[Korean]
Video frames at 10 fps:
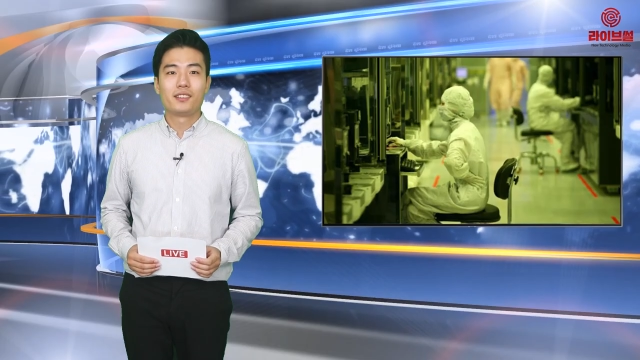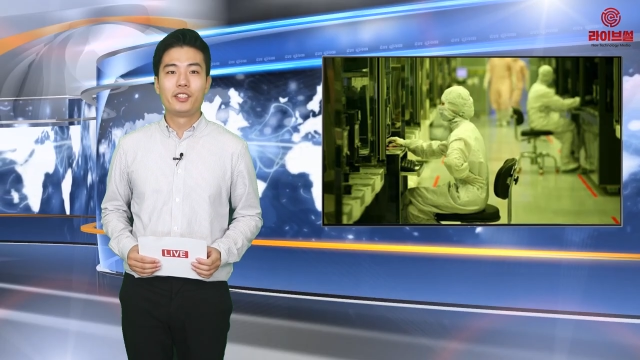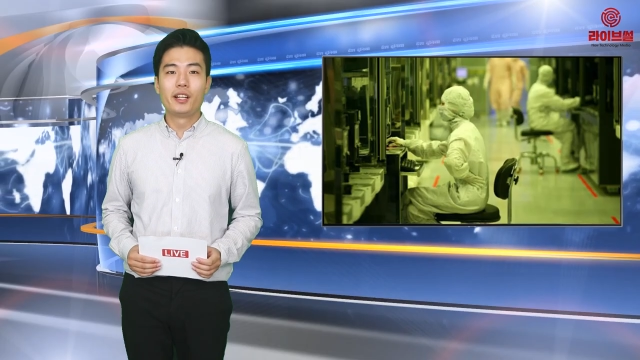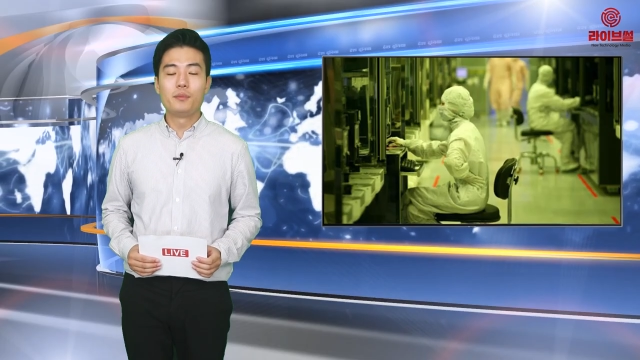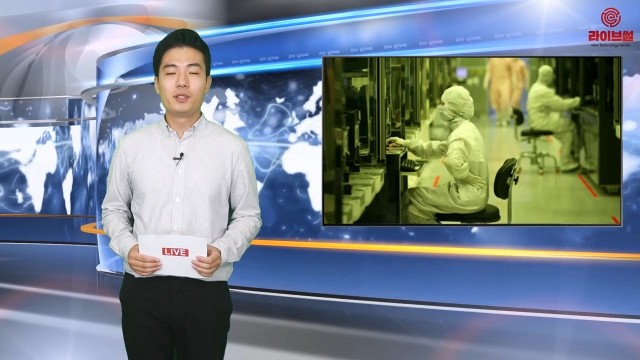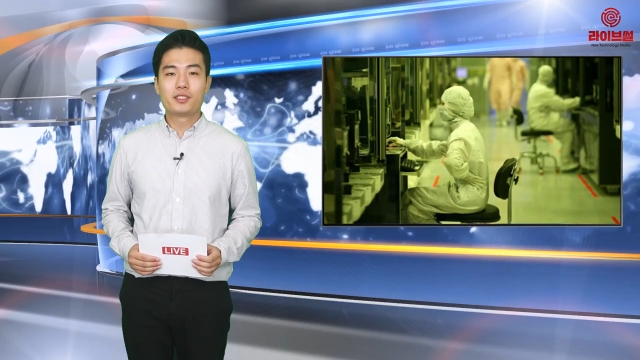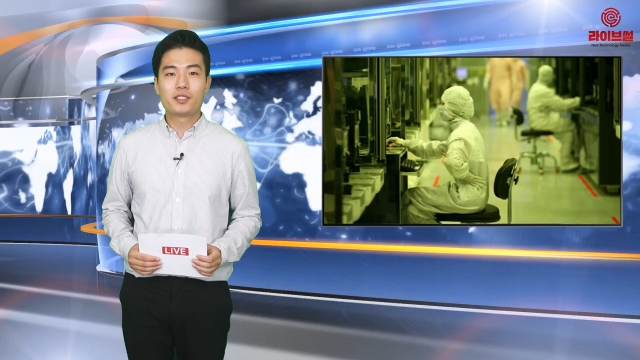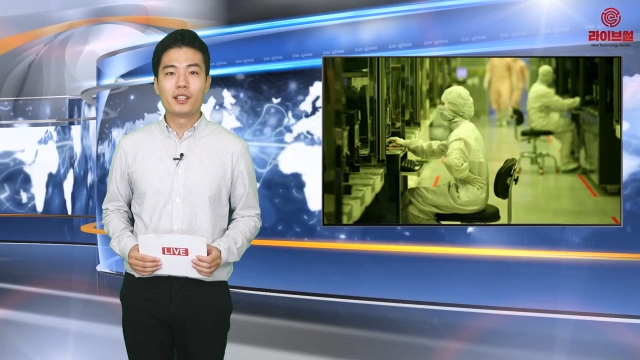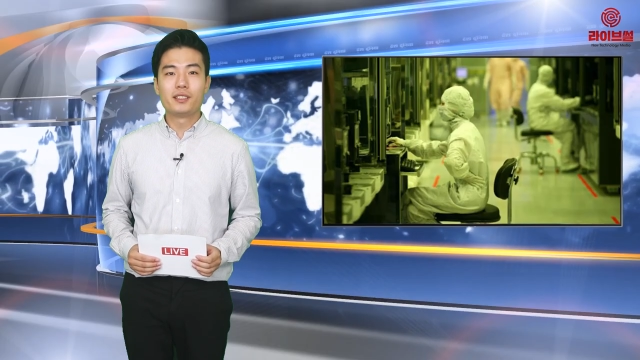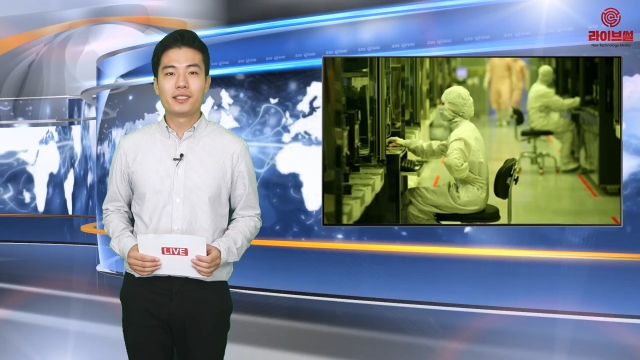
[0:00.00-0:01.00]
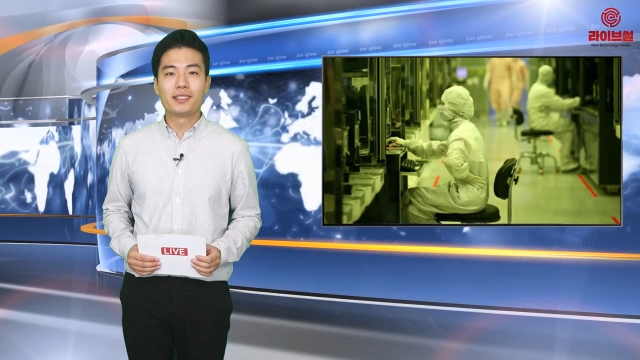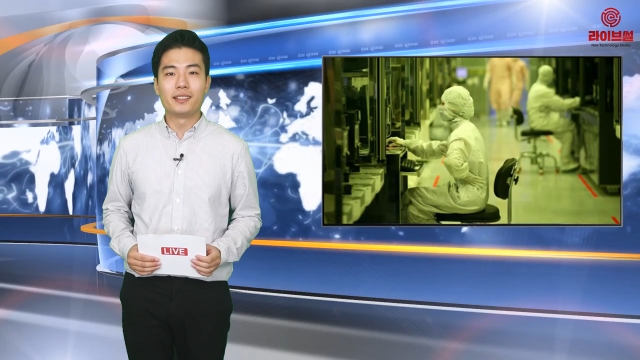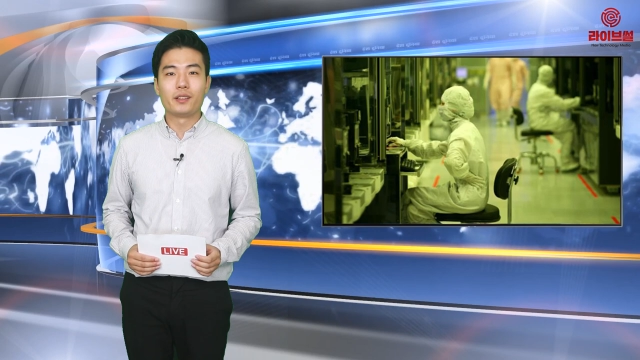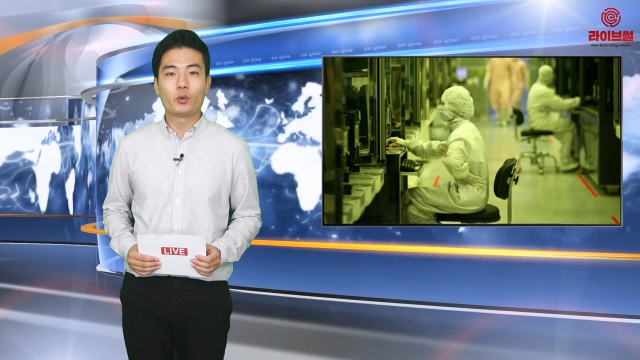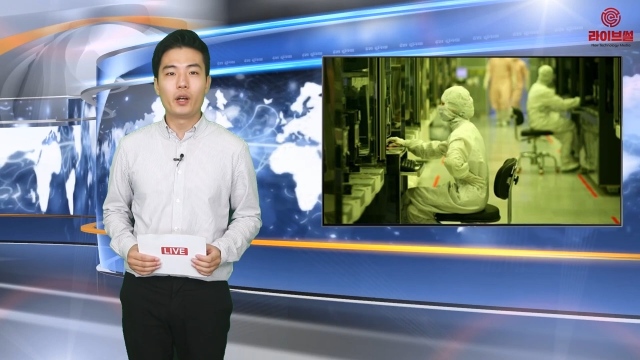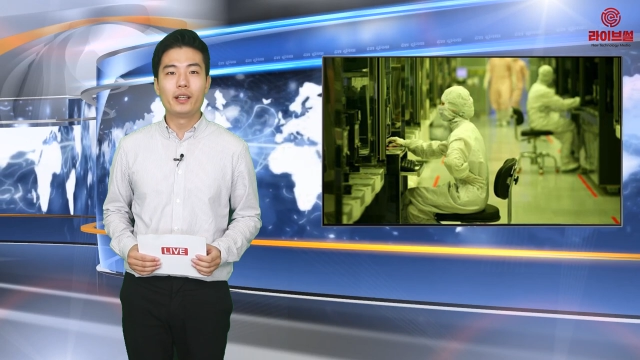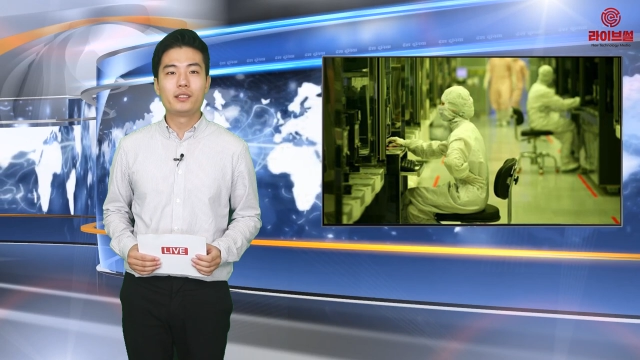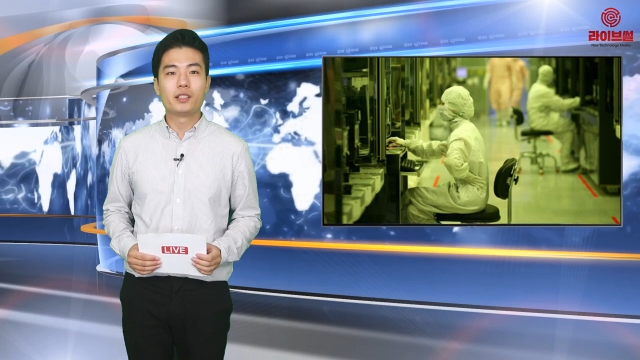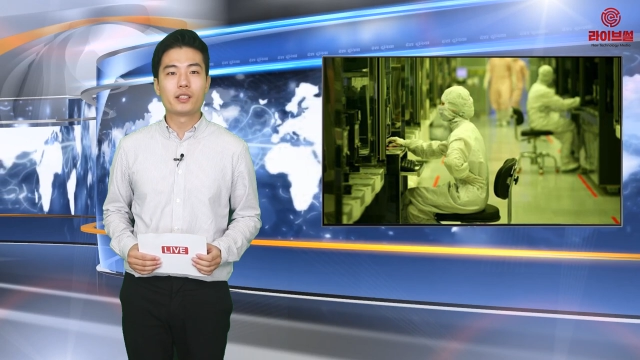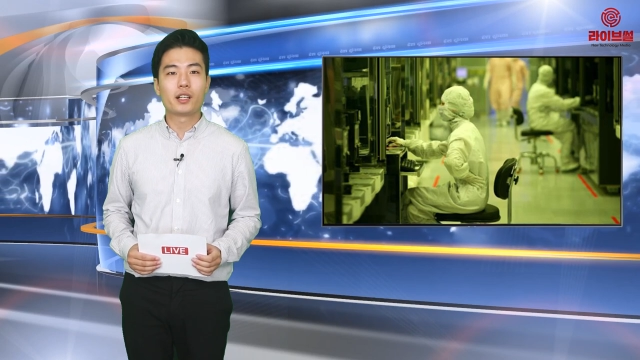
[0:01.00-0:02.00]
디램 익스체인지는 화웨이
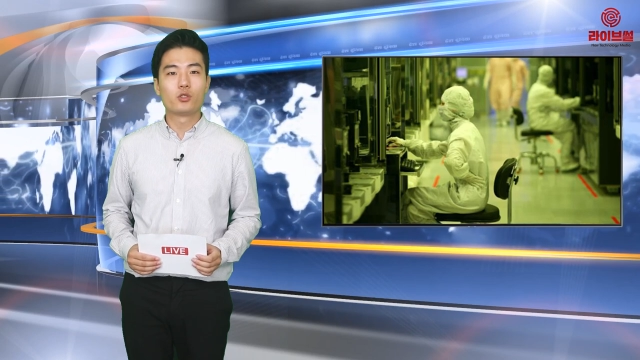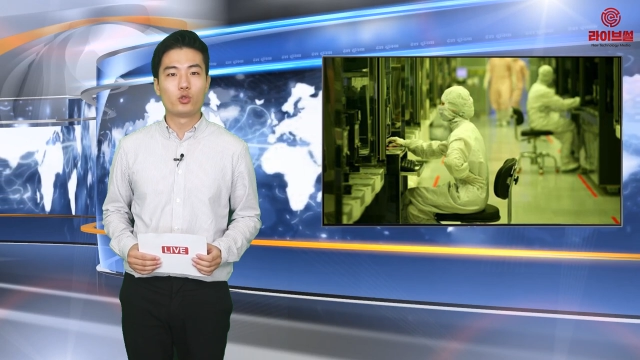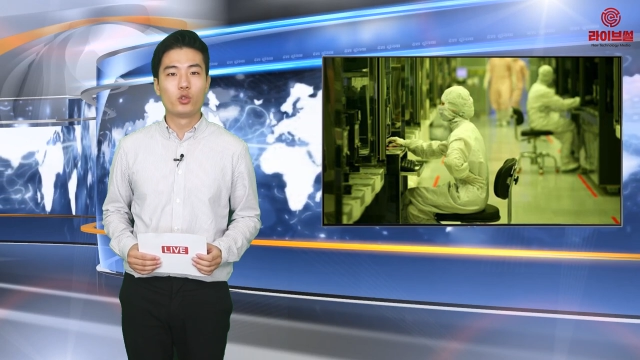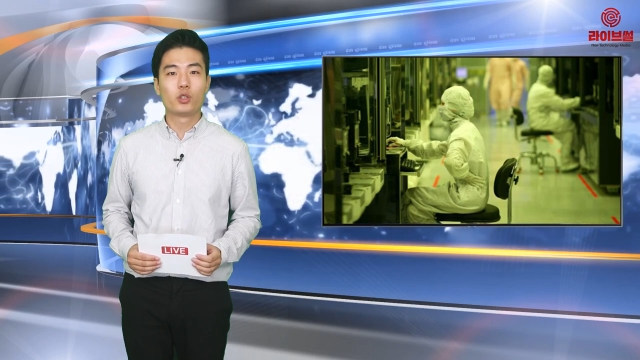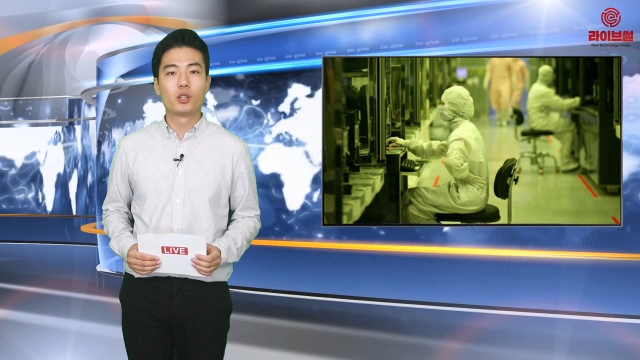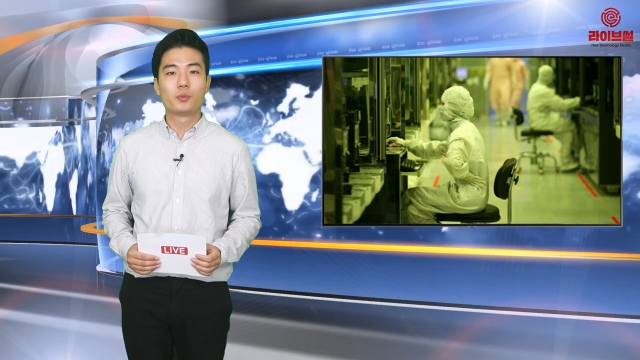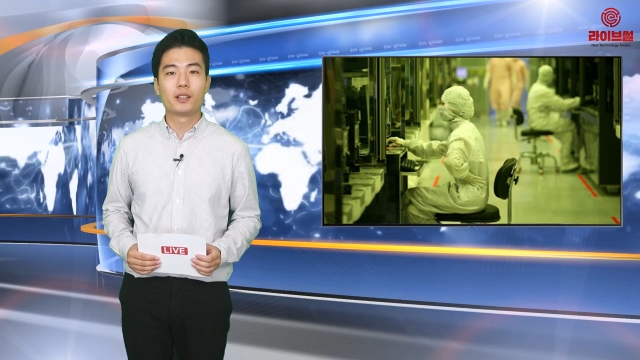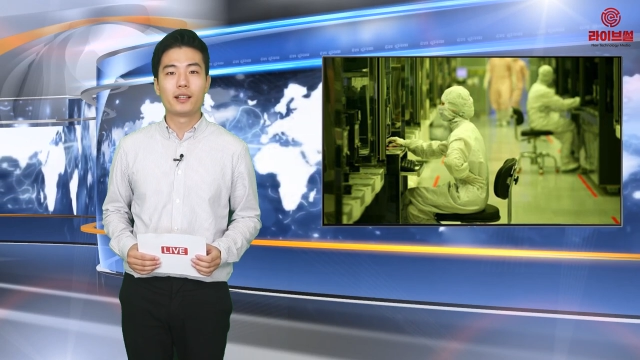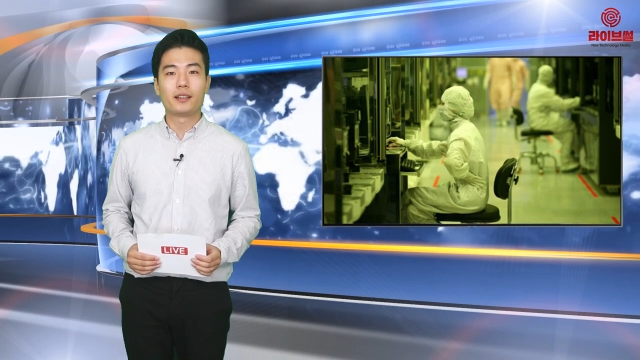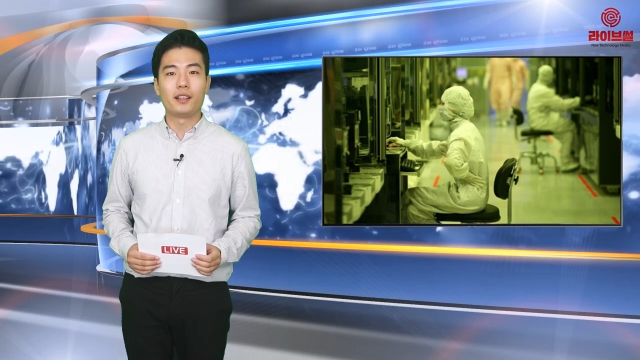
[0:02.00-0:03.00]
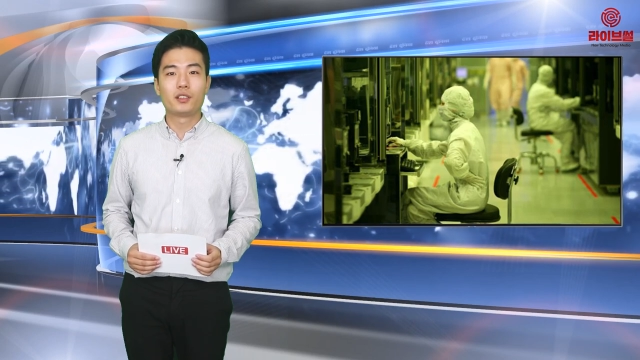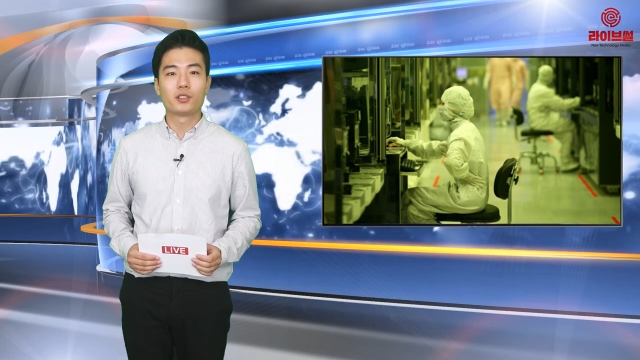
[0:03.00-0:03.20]
제재가 주요 기업들의 데이터